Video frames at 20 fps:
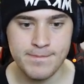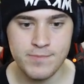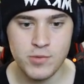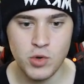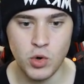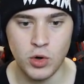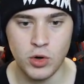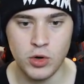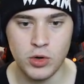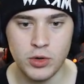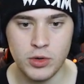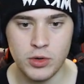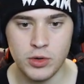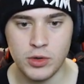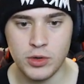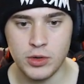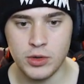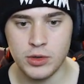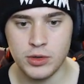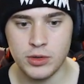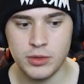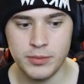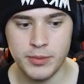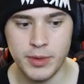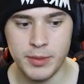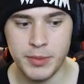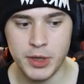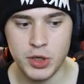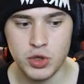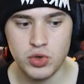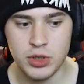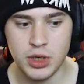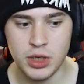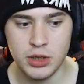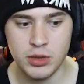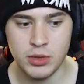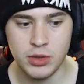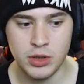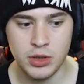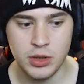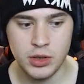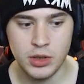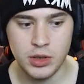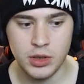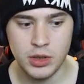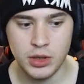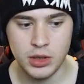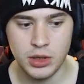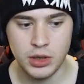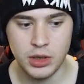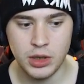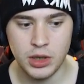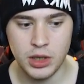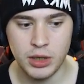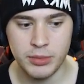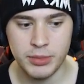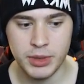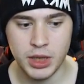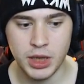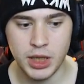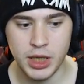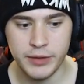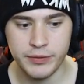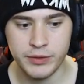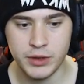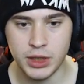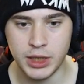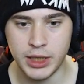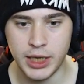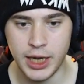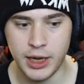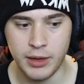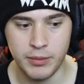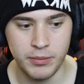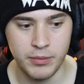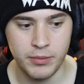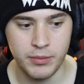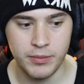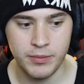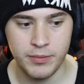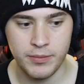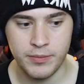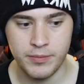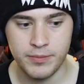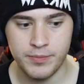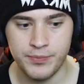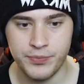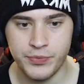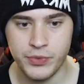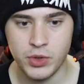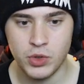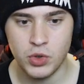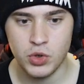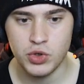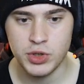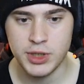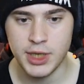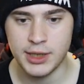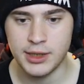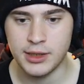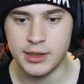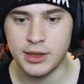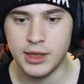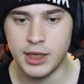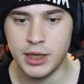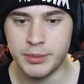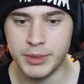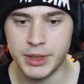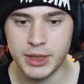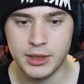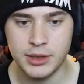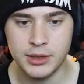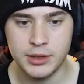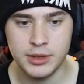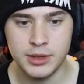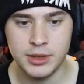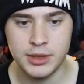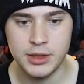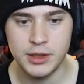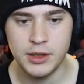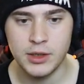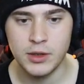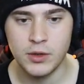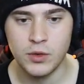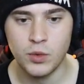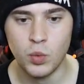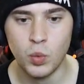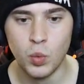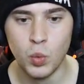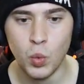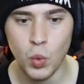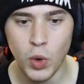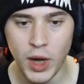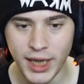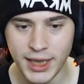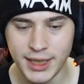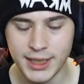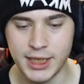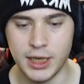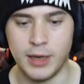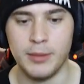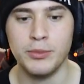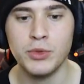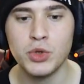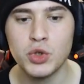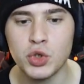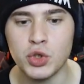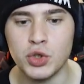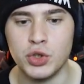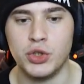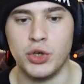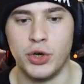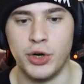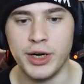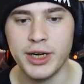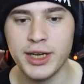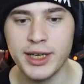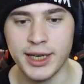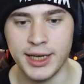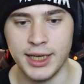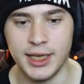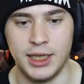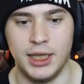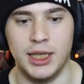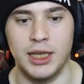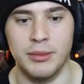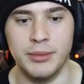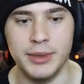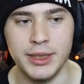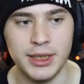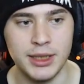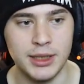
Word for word: Yok. Ben başlıyorum. Lemon left the game. Hoş geldin Lemon. Welcome to Turkey Lemon.